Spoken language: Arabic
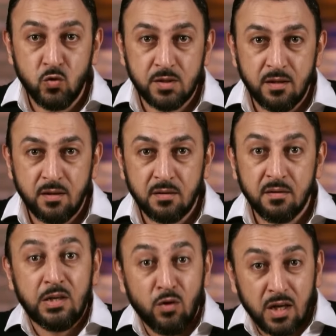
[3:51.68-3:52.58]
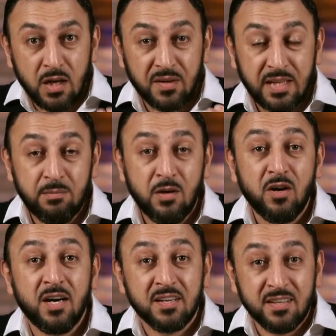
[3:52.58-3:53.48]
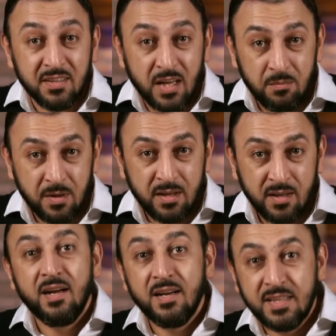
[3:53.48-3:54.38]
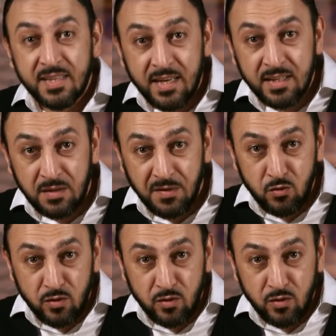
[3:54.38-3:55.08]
شو صار؟ توقفت الموارد الضخمة التي كانت تفيد